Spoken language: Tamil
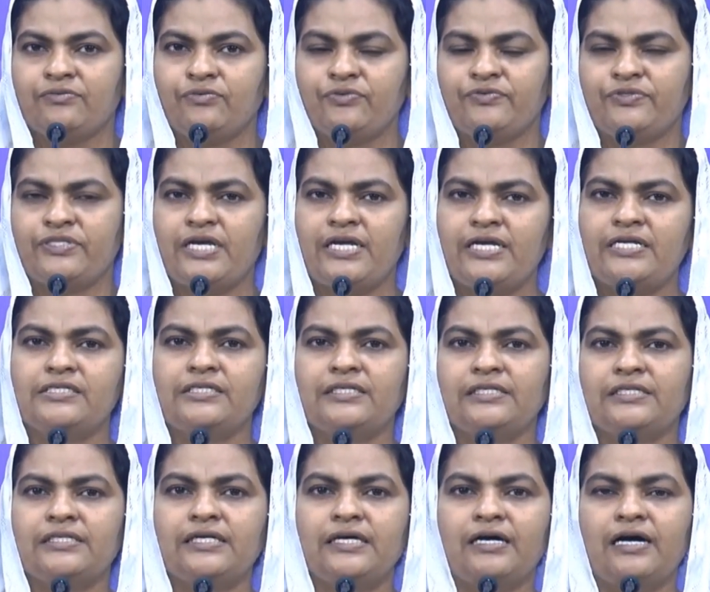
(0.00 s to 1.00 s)
ஒரு
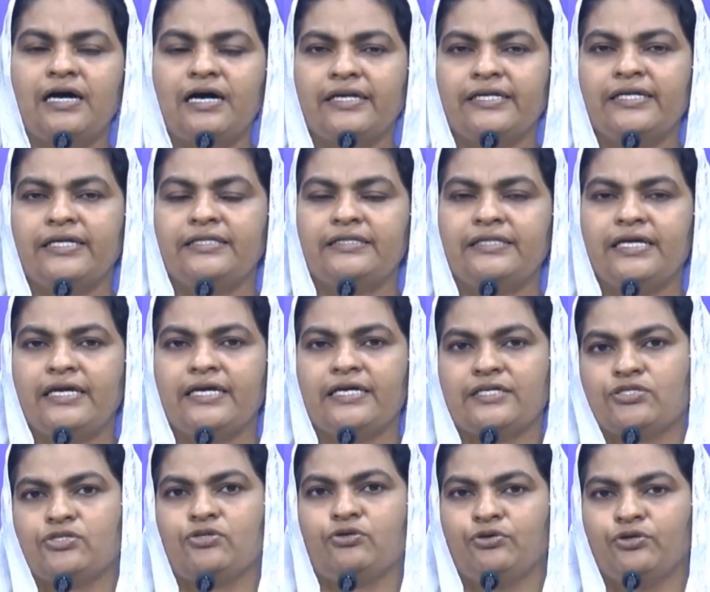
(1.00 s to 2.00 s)
விசேஷித்த காரியத்தை
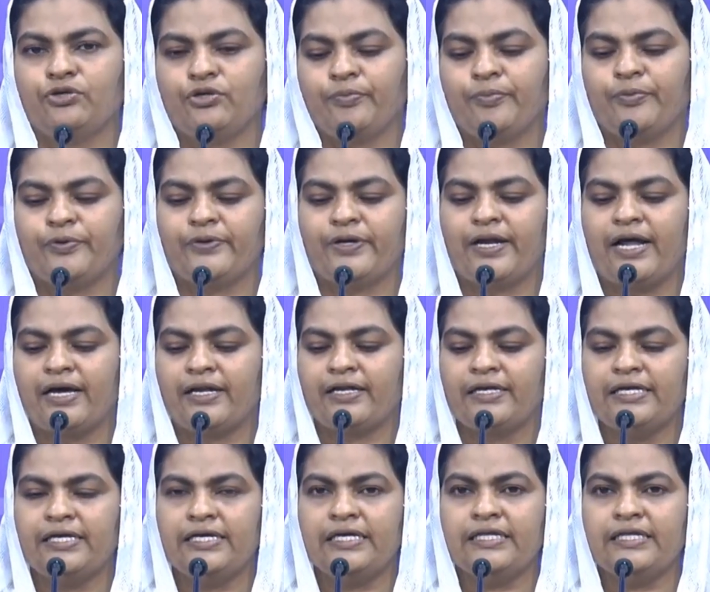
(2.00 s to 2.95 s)
கற்றுக் கொடுக்க போகிறார்